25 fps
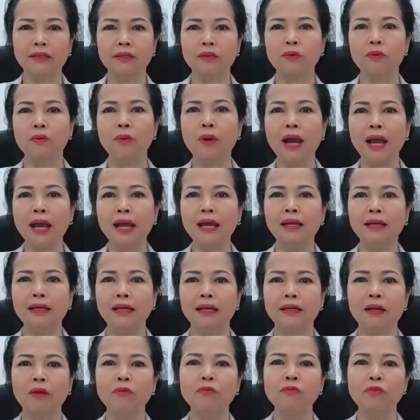quá
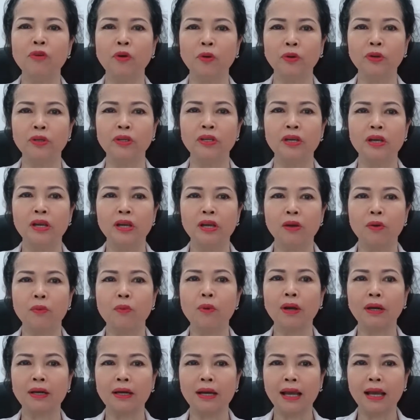là nóng vội
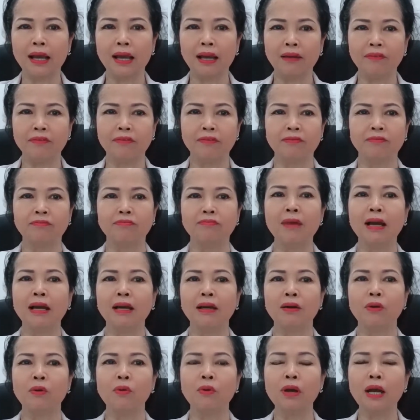hoặc là
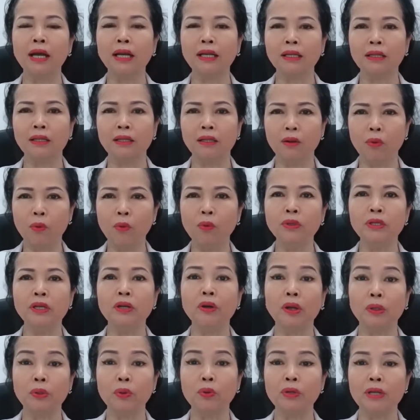bằng một cách uống
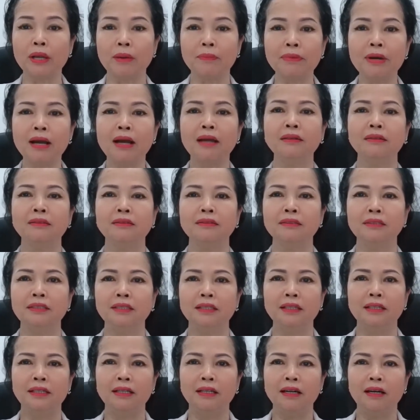những loại thuốc giảm cân
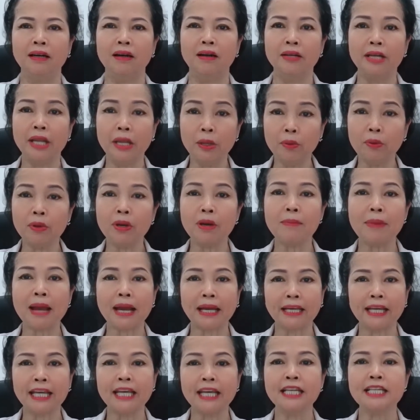nếu các
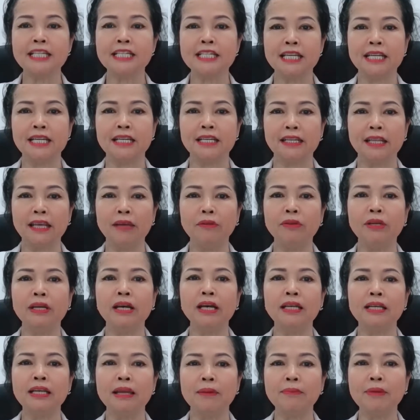bạn kiên trì theo những
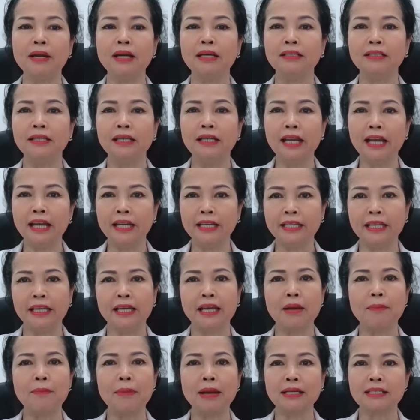cách giảm cân dưới đây thì
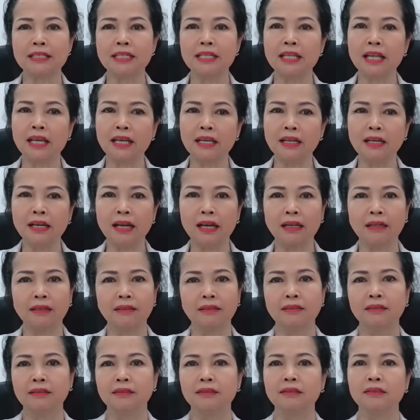các bạn sẽ thấy rằng
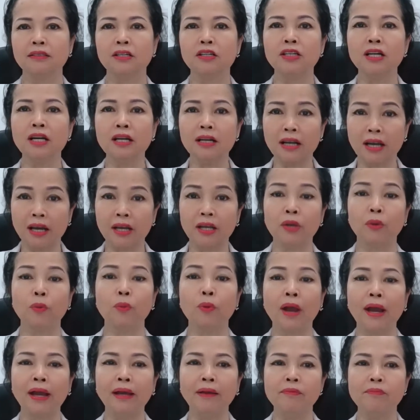nó rất là hiệu
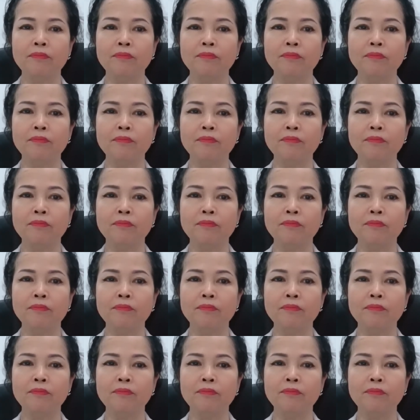quả